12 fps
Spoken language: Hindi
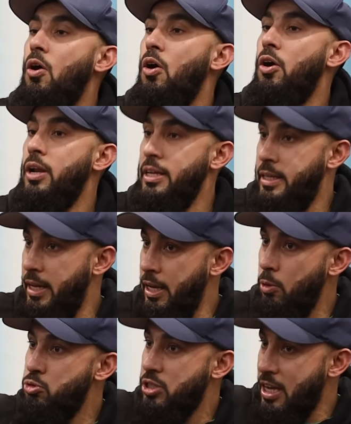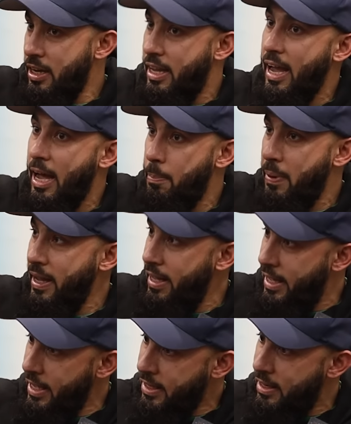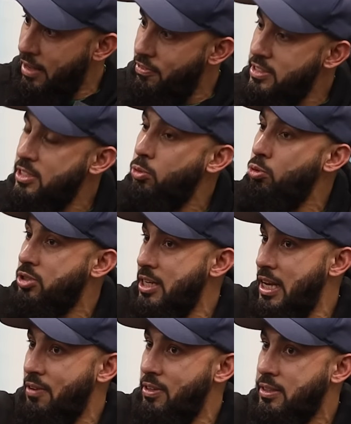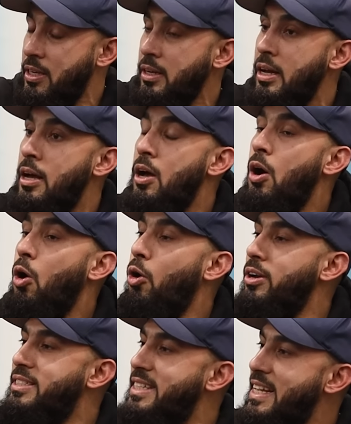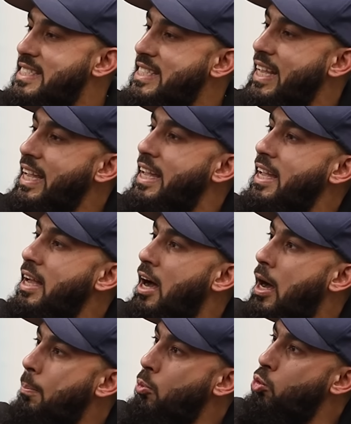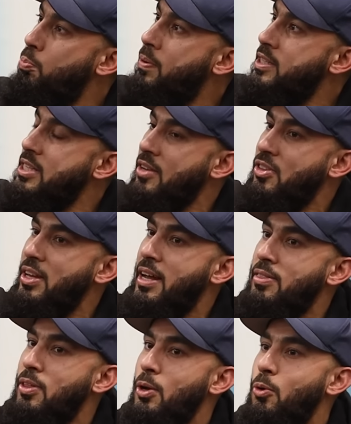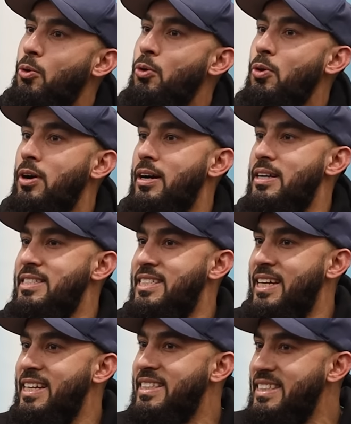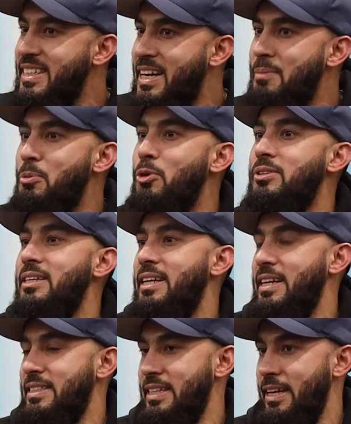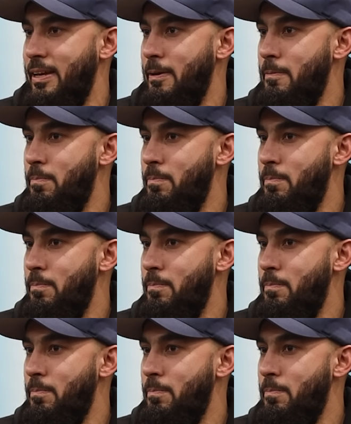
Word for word: और ये उसका गैप है एक लेवल से दूसरे लेवल तक और जैसे ही आप ऊपर जाते रहते हो जन्नती कम होते रहते हैं